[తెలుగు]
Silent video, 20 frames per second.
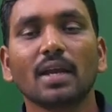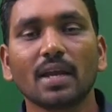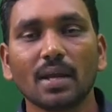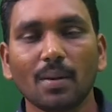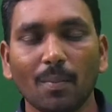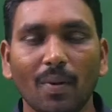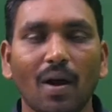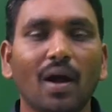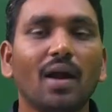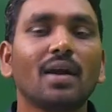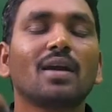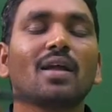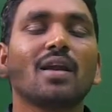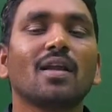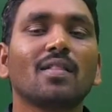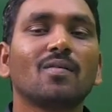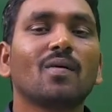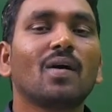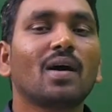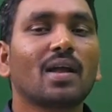నీ
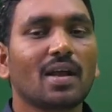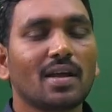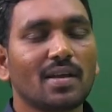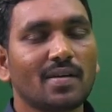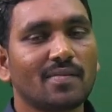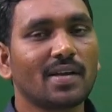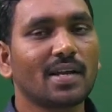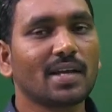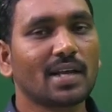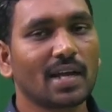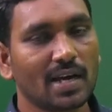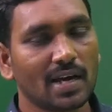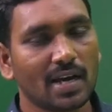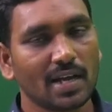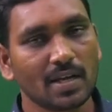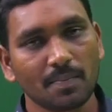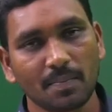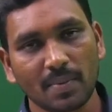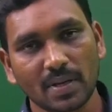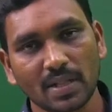మాటల ద్వారా
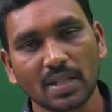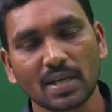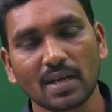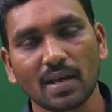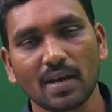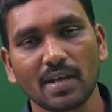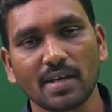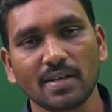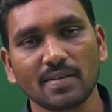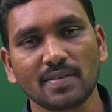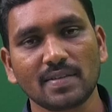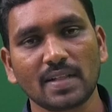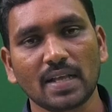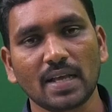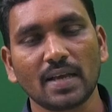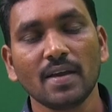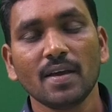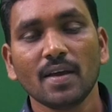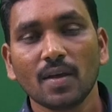ఎవరికైనా ఇబ్బంది కలిగిస్తే